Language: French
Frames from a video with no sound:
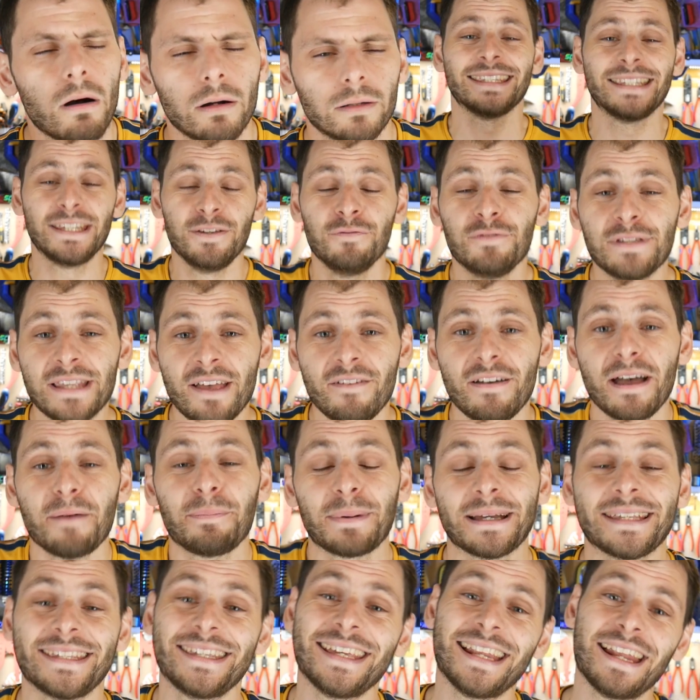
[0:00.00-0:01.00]
Si vous avez
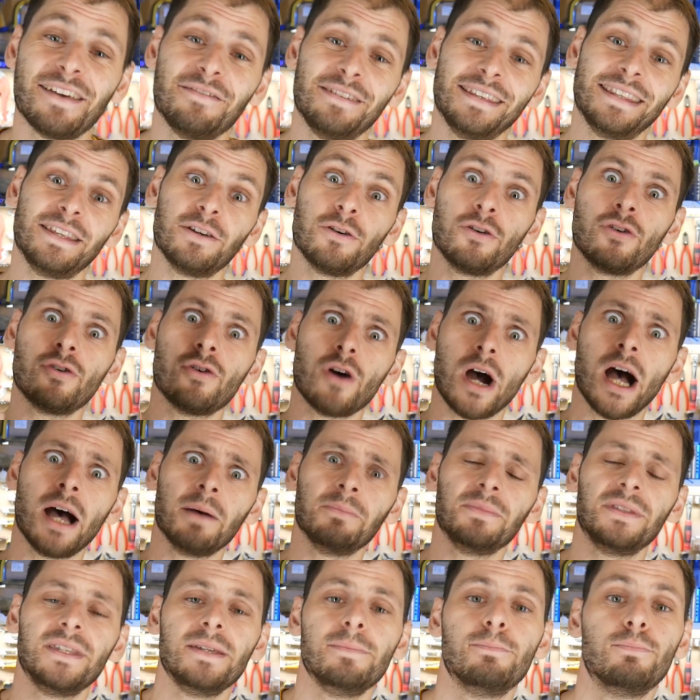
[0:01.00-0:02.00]
apprécié la vidéo,
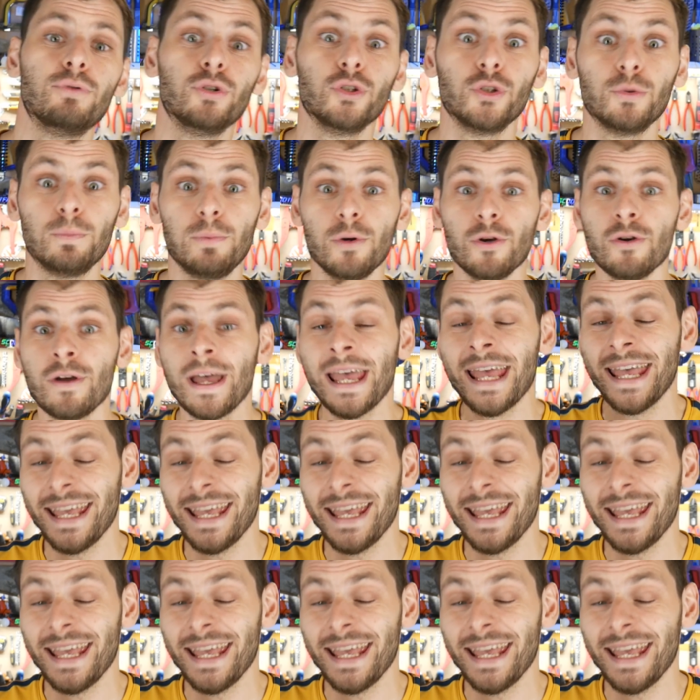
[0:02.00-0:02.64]
un petit pouce bleu.